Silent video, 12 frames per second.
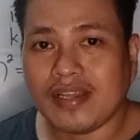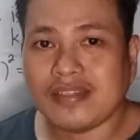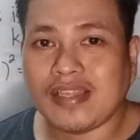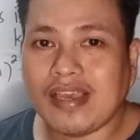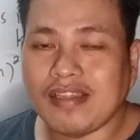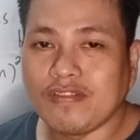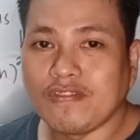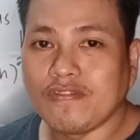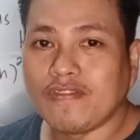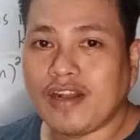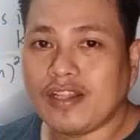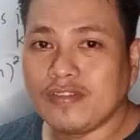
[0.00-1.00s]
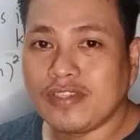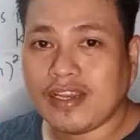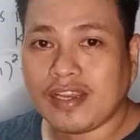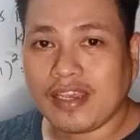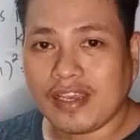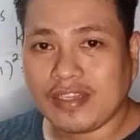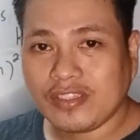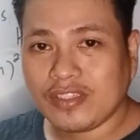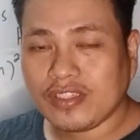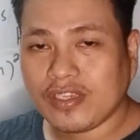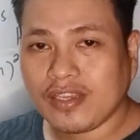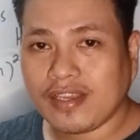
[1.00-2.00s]
natin yung value ng
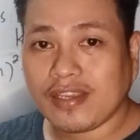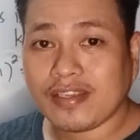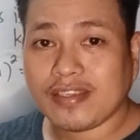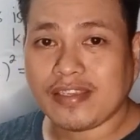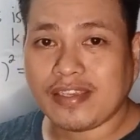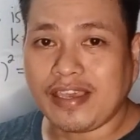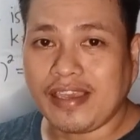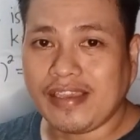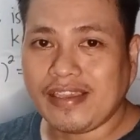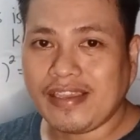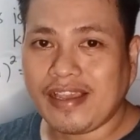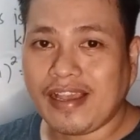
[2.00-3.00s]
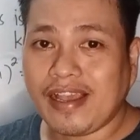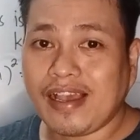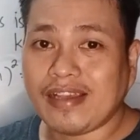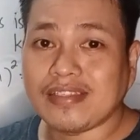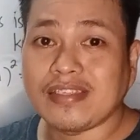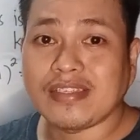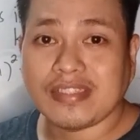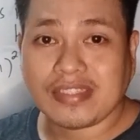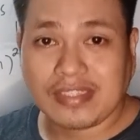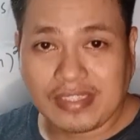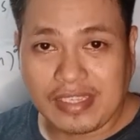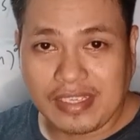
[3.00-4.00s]
h, k, at
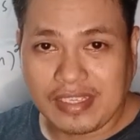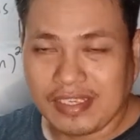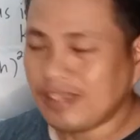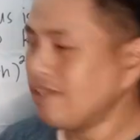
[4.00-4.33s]
c.